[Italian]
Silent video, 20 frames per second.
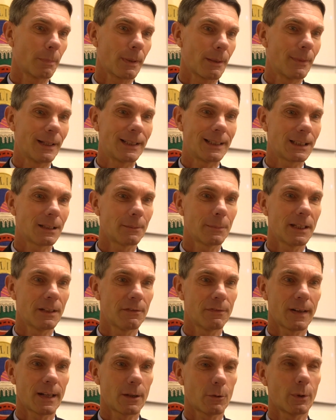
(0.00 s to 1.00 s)
permettetemi di
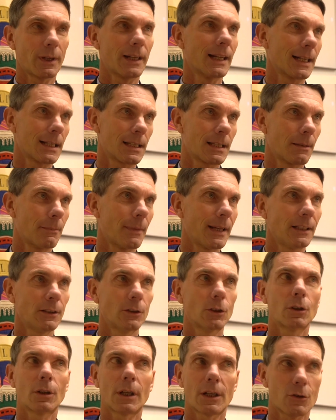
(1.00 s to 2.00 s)
fare un ringraziamento